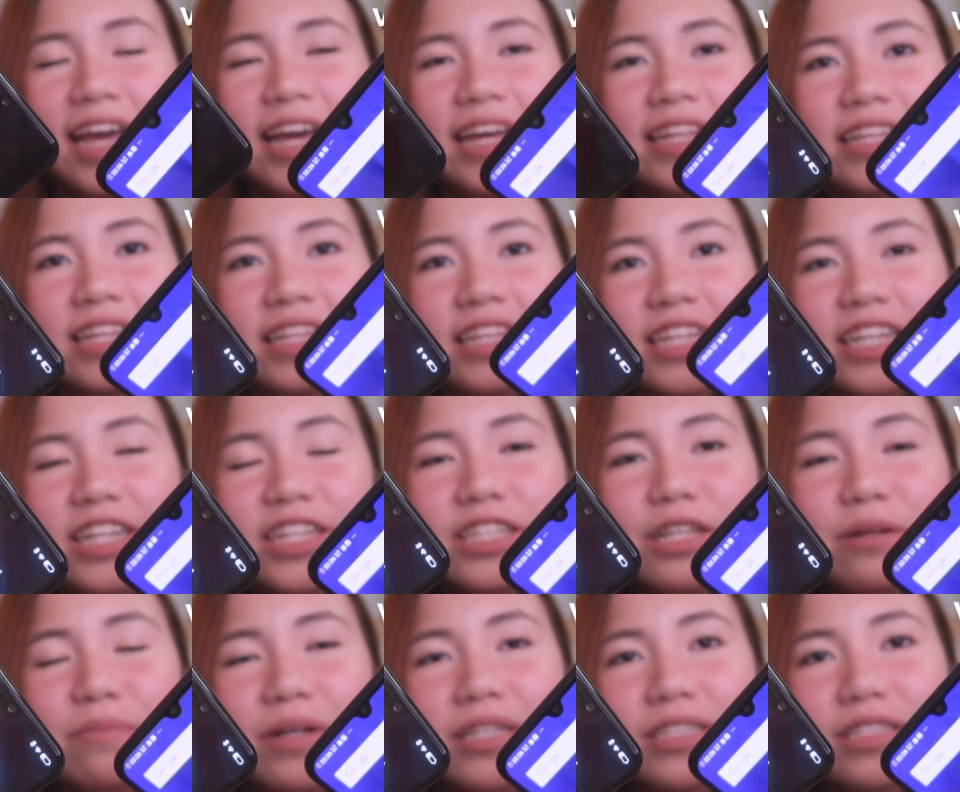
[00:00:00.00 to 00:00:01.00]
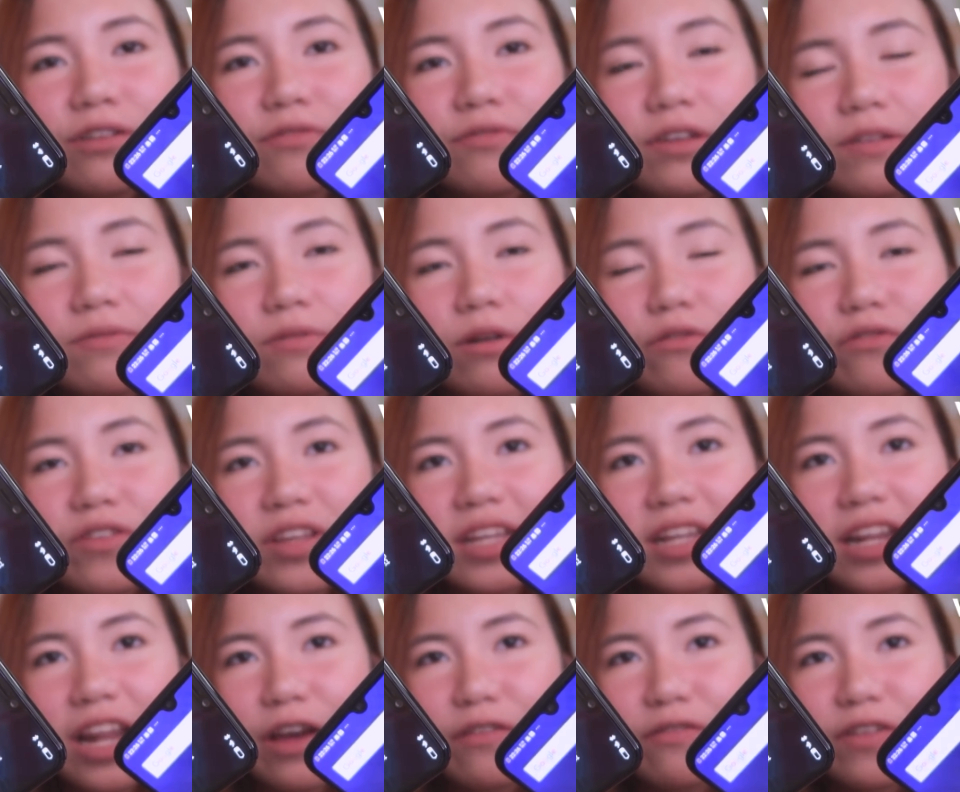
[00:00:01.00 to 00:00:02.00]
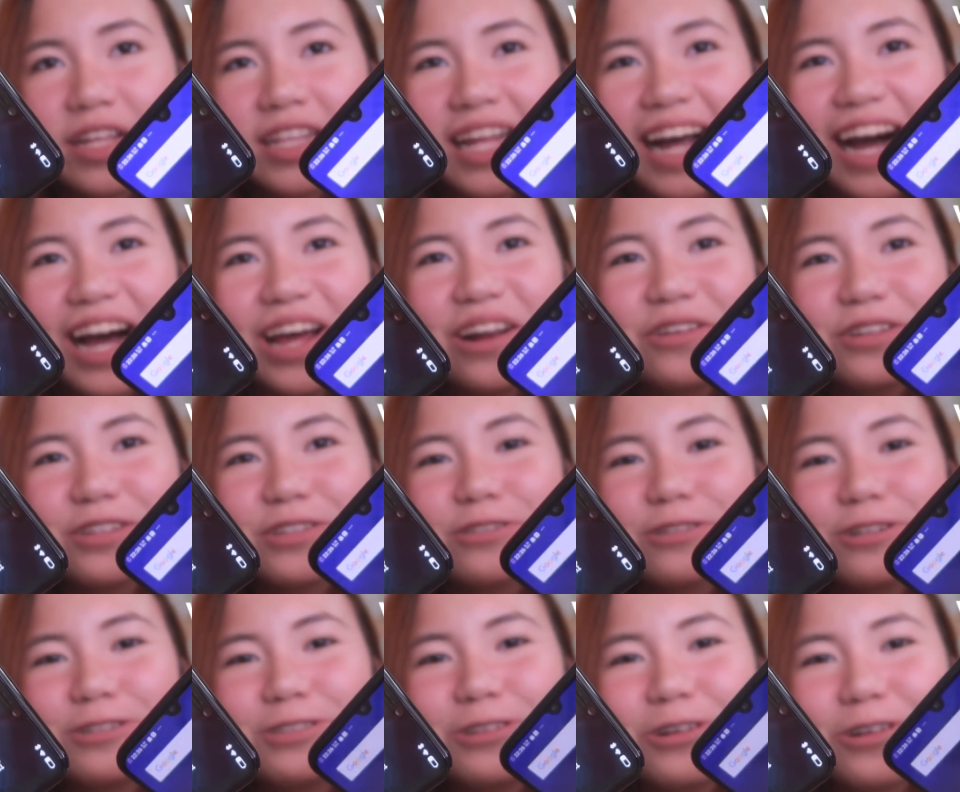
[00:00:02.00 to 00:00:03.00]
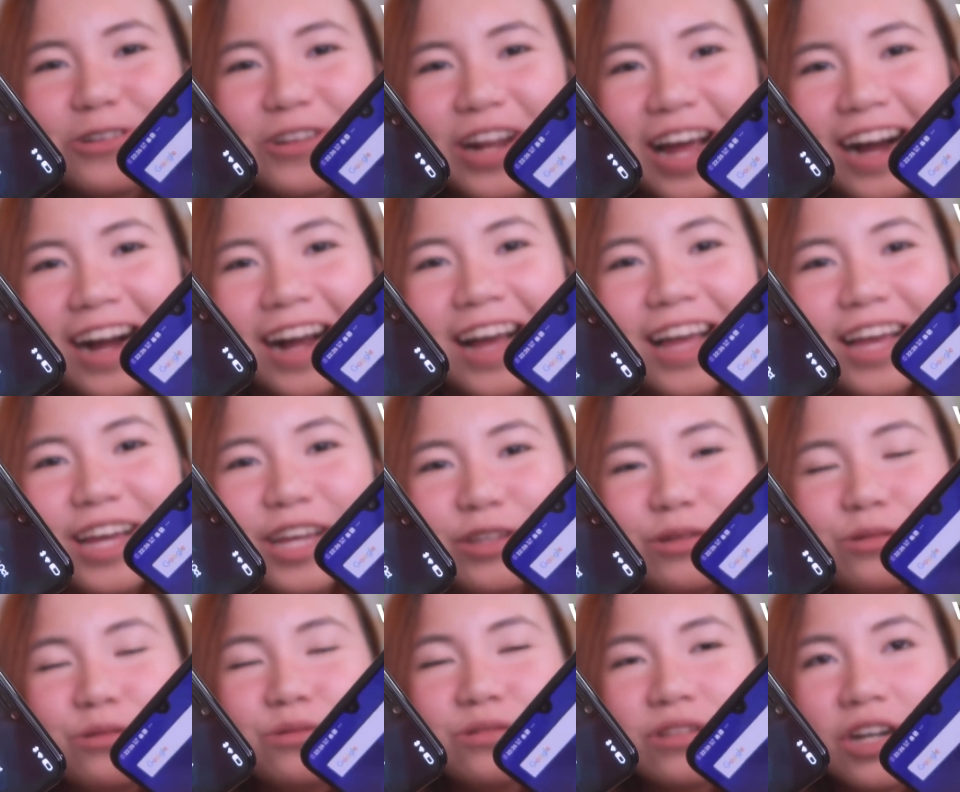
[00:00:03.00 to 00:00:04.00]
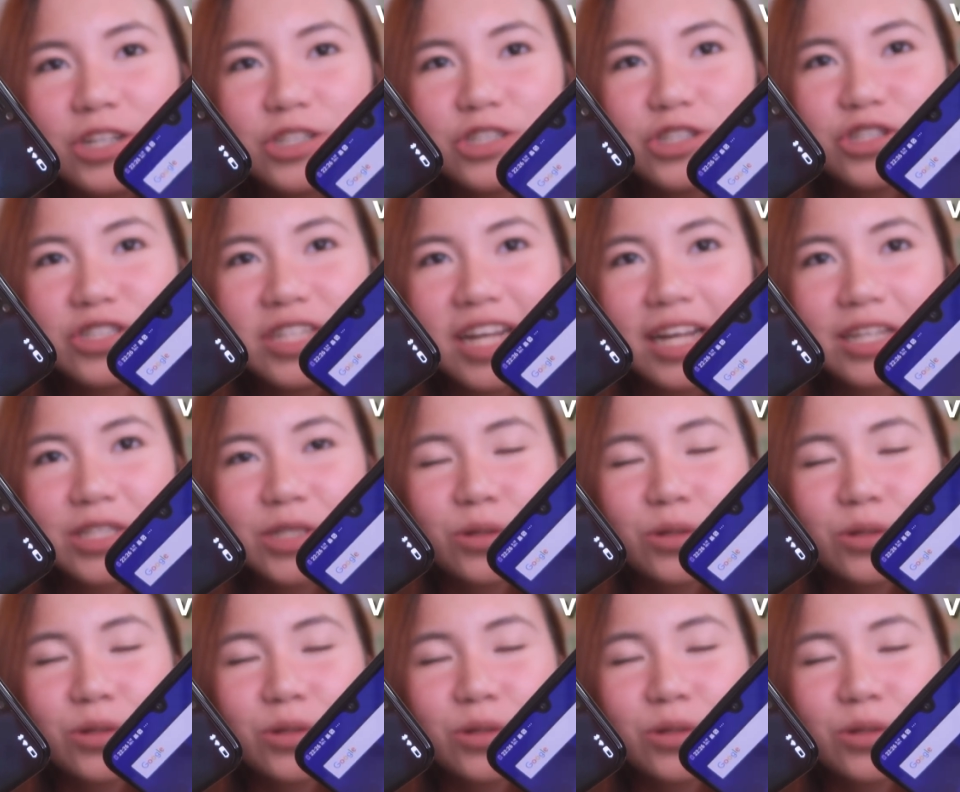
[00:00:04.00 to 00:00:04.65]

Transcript: And then, here naman sa Vivo V11, halos tuldok lang yung notch niya.